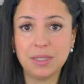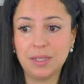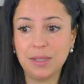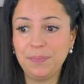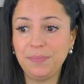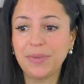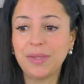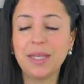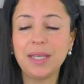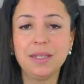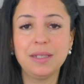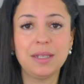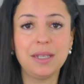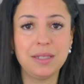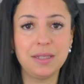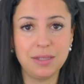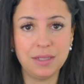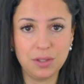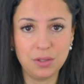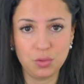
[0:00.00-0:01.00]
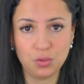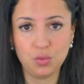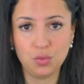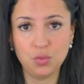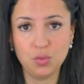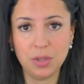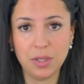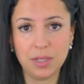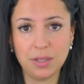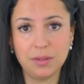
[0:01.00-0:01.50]
dem Kind an sich zu
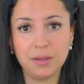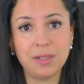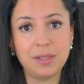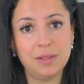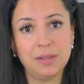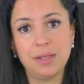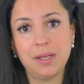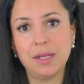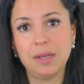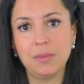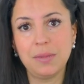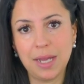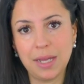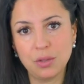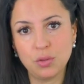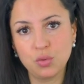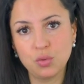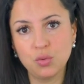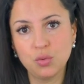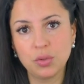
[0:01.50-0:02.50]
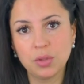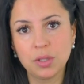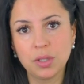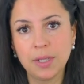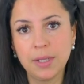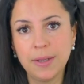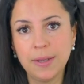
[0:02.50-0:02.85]
tun hat und dass es einem leid tut.